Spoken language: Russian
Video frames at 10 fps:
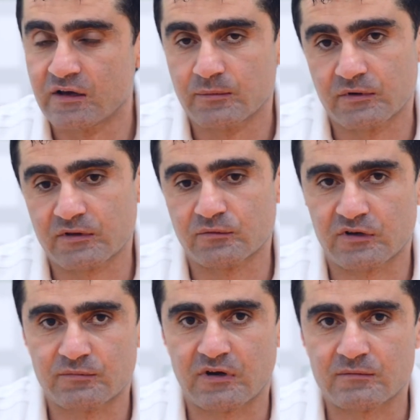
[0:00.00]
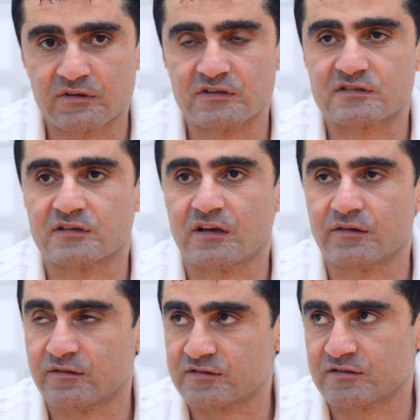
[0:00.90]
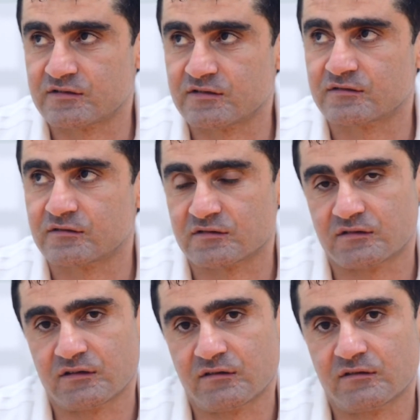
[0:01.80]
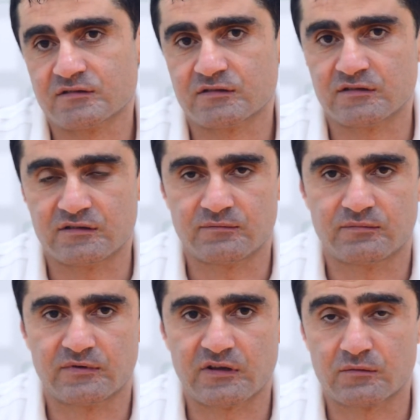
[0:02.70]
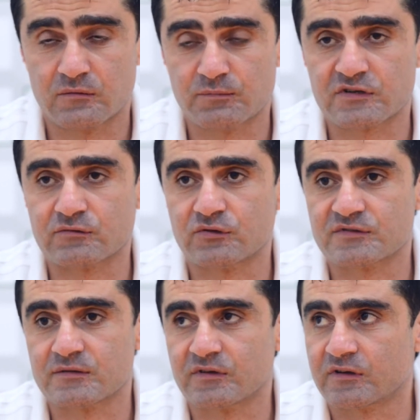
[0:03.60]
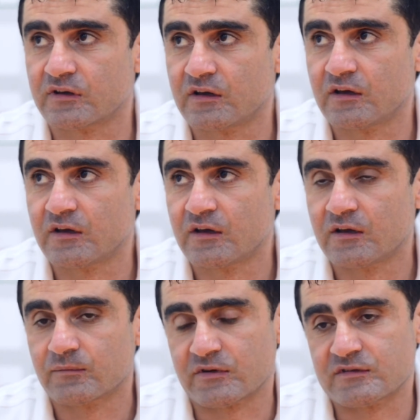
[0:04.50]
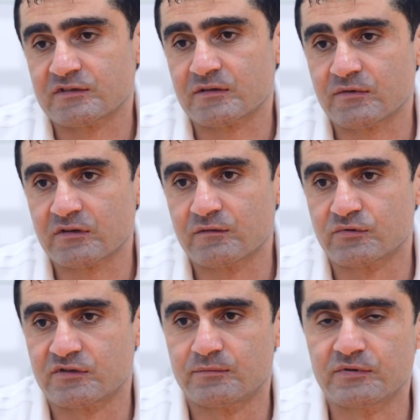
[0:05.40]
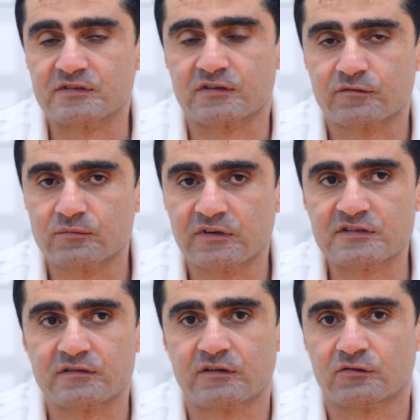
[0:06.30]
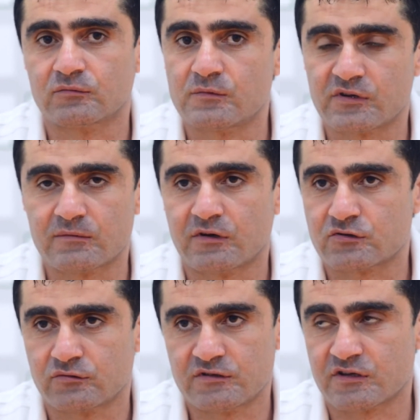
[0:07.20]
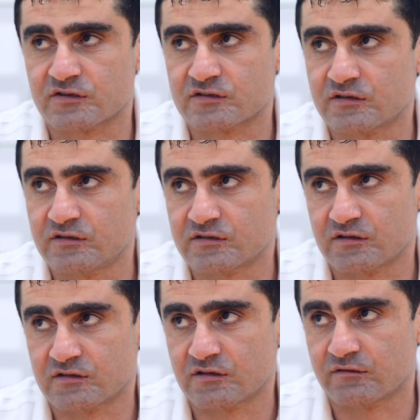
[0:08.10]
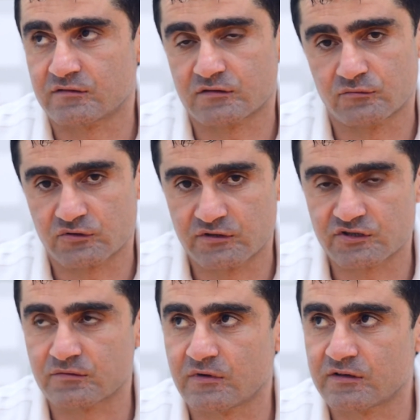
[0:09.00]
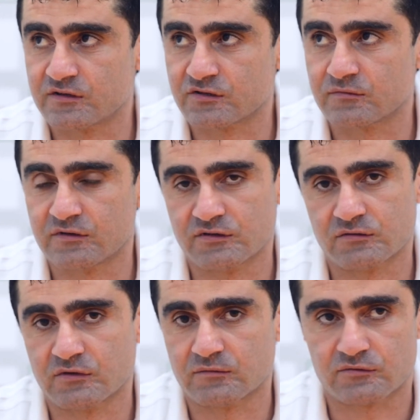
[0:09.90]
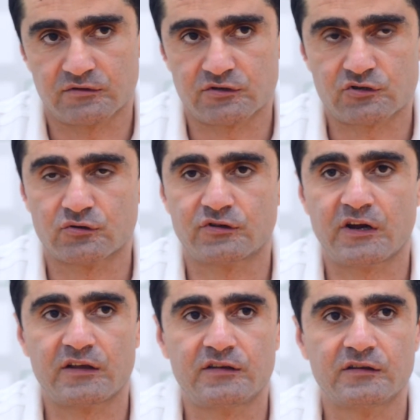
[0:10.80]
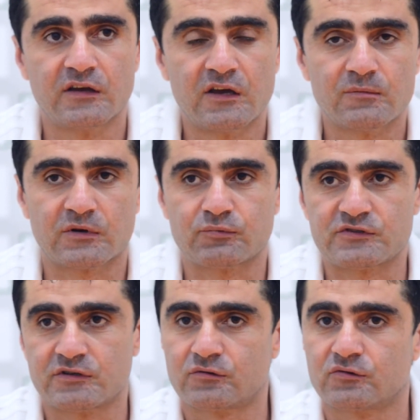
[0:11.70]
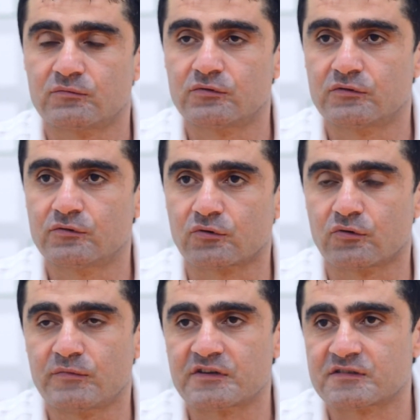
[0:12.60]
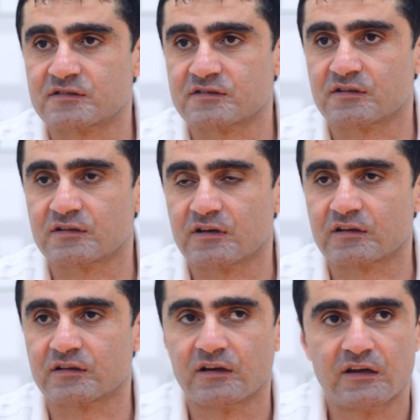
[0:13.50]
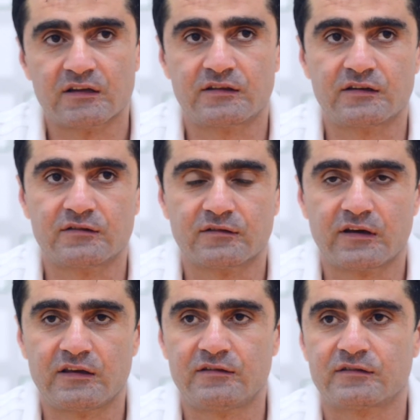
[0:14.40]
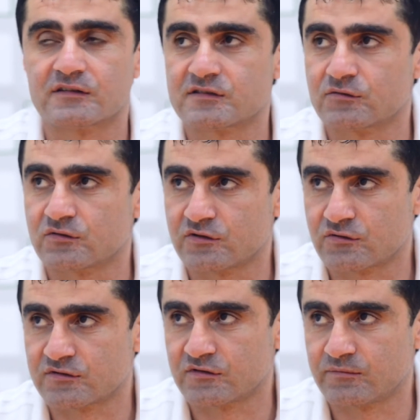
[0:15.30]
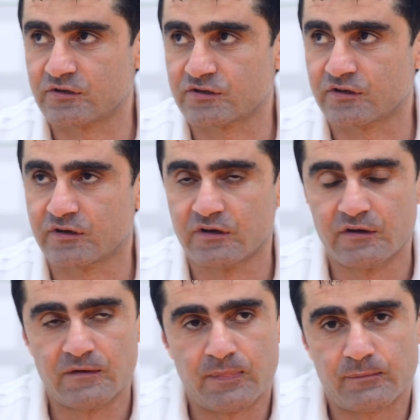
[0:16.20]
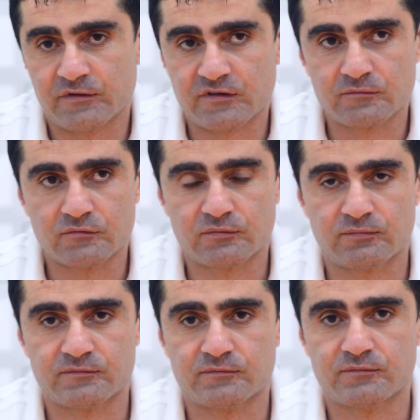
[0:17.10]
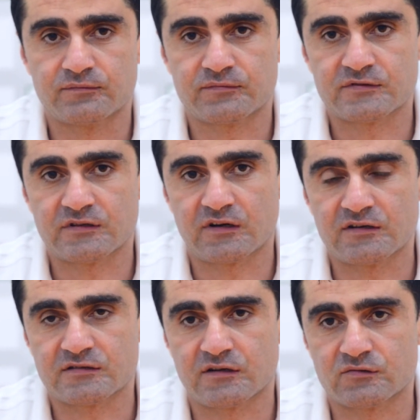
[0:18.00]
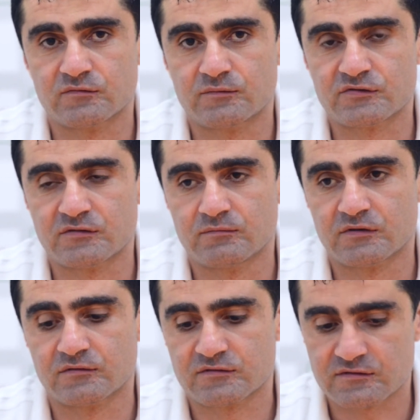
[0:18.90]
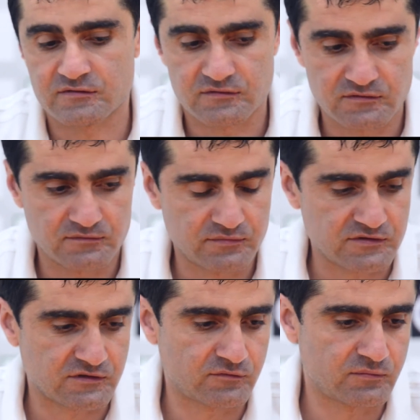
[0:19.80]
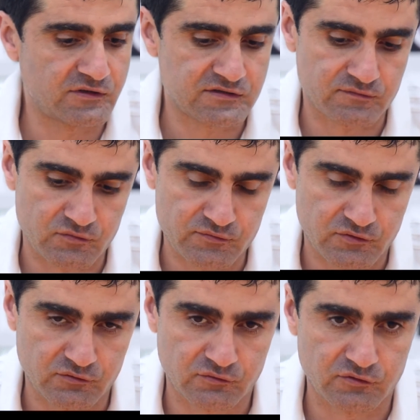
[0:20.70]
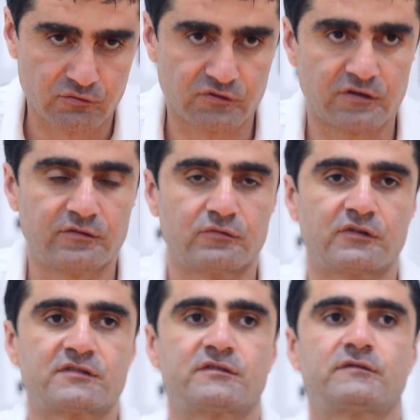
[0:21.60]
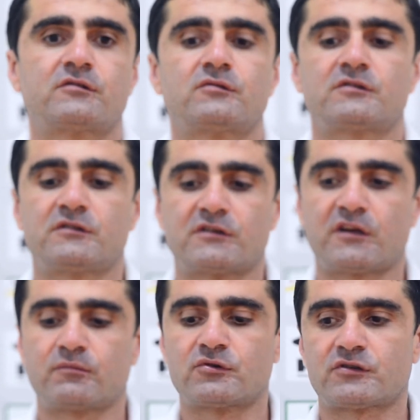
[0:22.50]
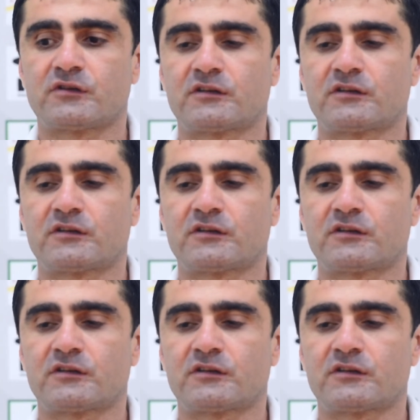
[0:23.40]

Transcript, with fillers: Поэтому как бы команда останавливается, естественно, останавливается, и поэтому мы производим замену произвели замены, выпустили быстрых футболистов, которые мы понимали, что нельзя сейчас садиться и останавливаться. Нужно дожимать, дожимать, дожимать. Нужно даже счет 3-1, пропусти какой-нибудь дурной мяч со стандарта, 3-2, и в конце уже начнется напряжение. Поэтому старались сразу выпустить быстрых футболистов, чтобы все равно игру отодвинуть от своих ворот и играть больше на